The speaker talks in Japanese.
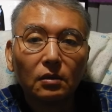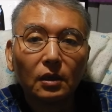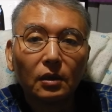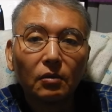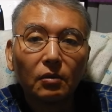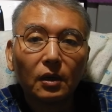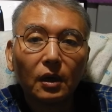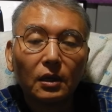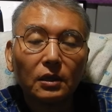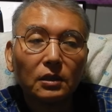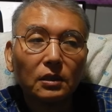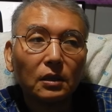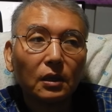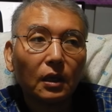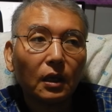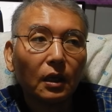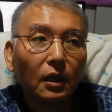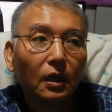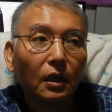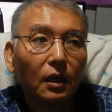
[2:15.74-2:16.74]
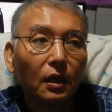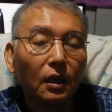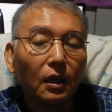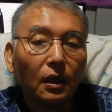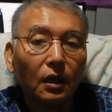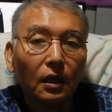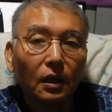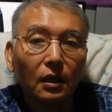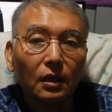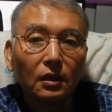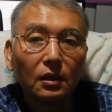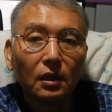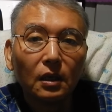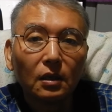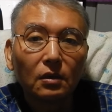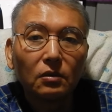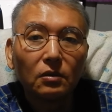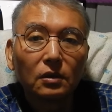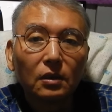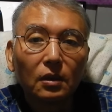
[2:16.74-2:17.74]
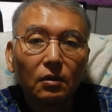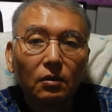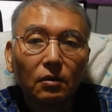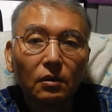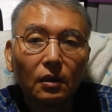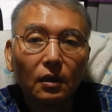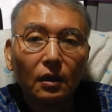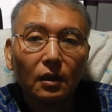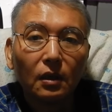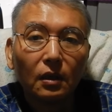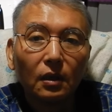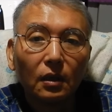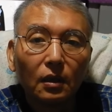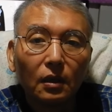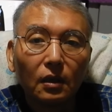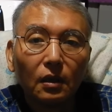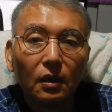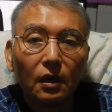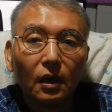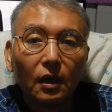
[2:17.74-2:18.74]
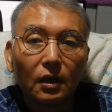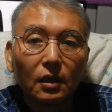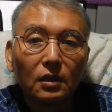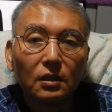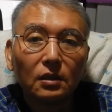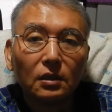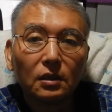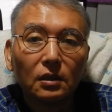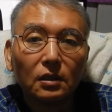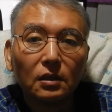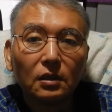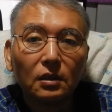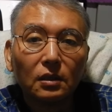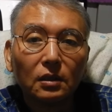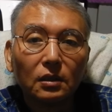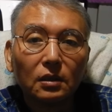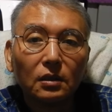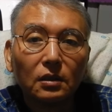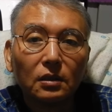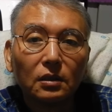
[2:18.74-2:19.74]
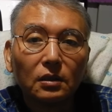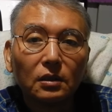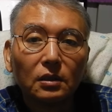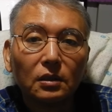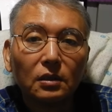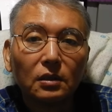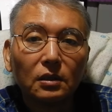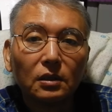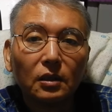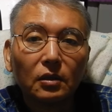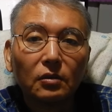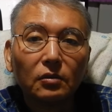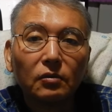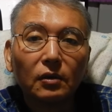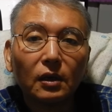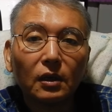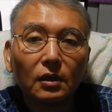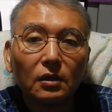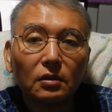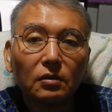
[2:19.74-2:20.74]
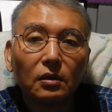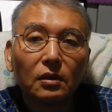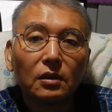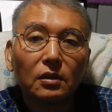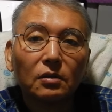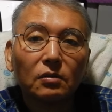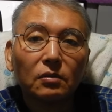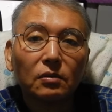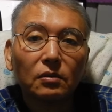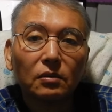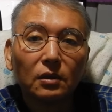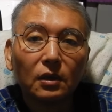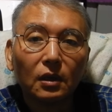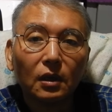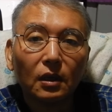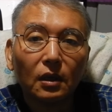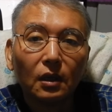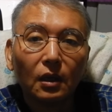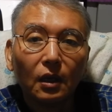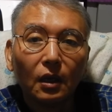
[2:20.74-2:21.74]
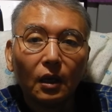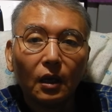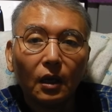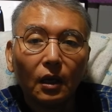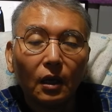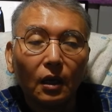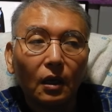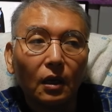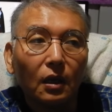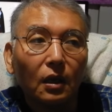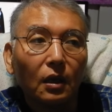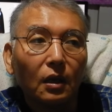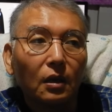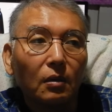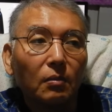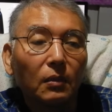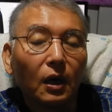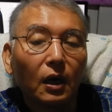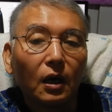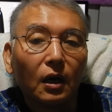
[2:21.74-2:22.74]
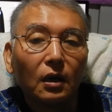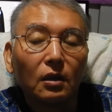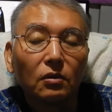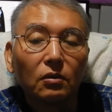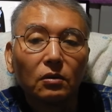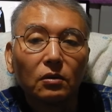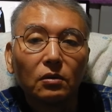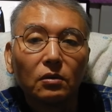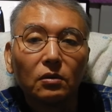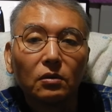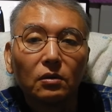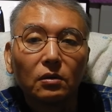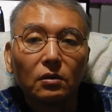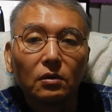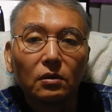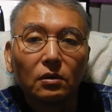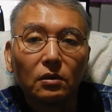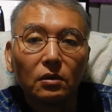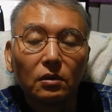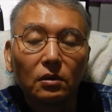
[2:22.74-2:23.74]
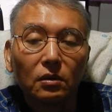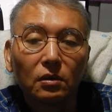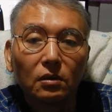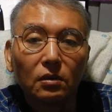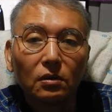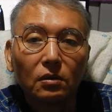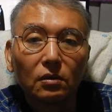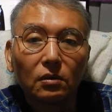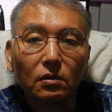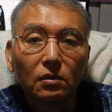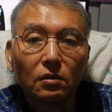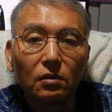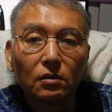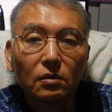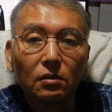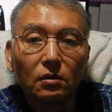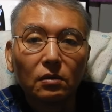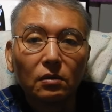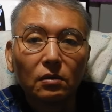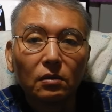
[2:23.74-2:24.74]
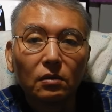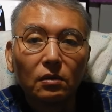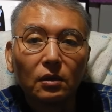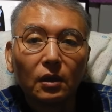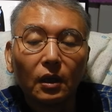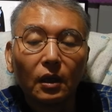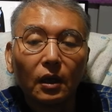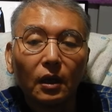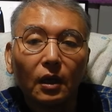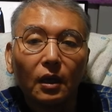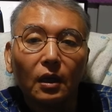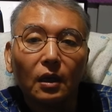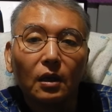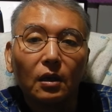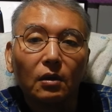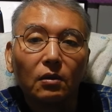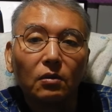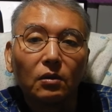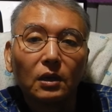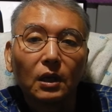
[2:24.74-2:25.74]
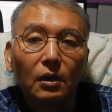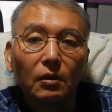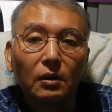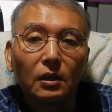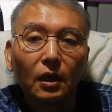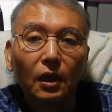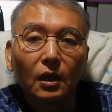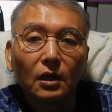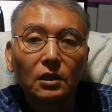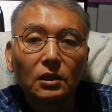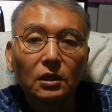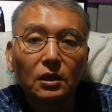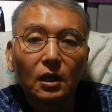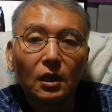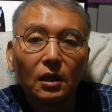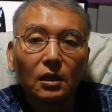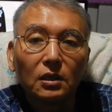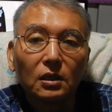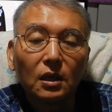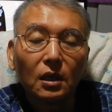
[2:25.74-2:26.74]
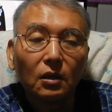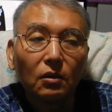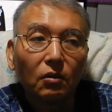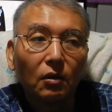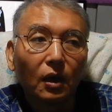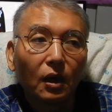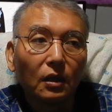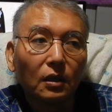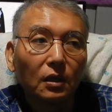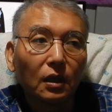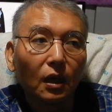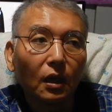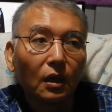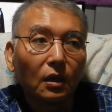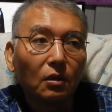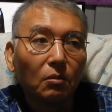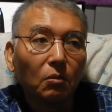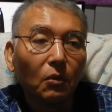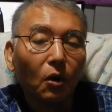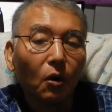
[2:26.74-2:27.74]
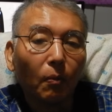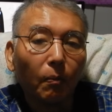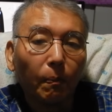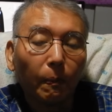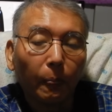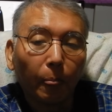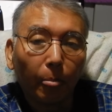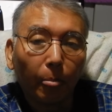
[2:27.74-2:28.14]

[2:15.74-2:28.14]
手を貸してヤクザをね派遣にしてくるわけです私の方にね。まああの、うん、で今回はだから死刑制度なんだけども、